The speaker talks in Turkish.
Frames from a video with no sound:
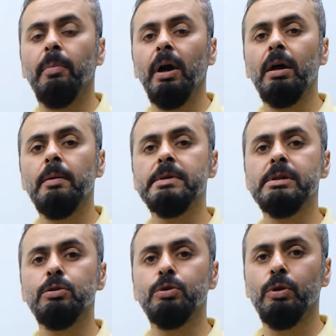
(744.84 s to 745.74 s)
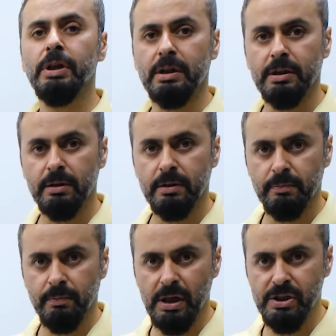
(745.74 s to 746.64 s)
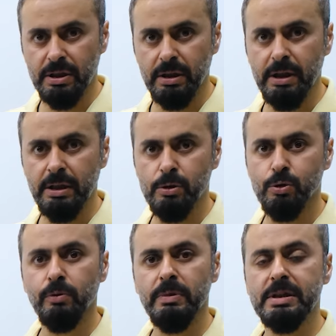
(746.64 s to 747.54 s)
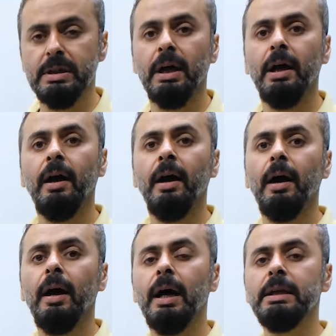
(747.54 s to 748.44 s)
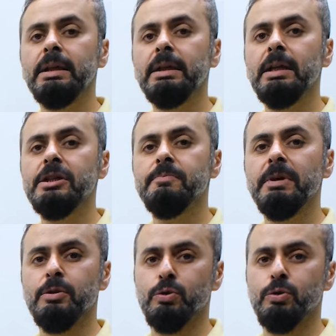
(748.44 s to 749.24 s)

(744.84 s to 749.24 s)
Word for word: bağımsızlık günü olarak başlıkla yayına sürülmesi hangi gelişmenin